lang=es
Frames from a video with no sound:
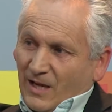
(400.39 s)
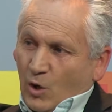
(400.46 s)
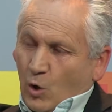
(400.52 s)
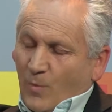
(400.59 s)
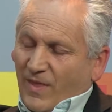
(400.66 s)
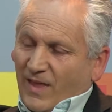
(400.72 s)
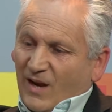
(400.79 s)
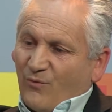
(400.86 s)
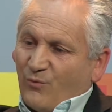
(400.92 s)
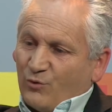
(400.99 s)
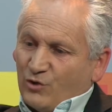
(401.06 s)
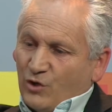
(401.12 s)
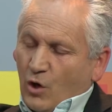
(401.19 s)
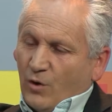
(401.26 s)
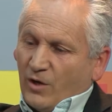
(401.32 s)
comienza la
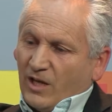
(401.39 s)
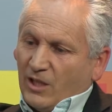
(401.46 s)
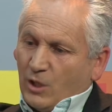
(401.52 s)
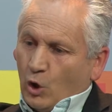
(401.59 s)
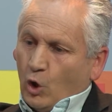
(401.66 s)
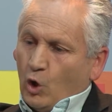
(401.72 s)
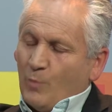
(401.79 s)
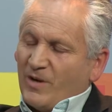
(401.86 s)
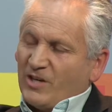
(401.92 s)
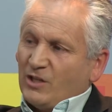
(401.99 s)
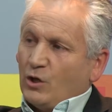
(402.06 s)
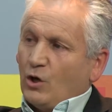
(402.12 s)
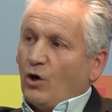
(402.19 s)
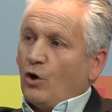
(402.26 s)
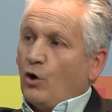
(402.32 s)
fusión hidrógeno más
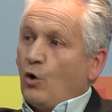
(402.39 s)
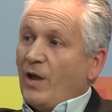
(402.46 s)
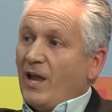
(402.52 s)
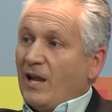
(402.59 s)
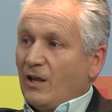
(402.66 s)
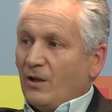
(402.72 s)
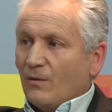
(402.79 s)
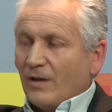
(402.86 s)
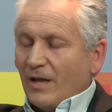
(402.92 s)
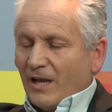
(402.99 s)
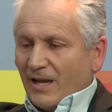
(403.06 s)
hidrógeno helio,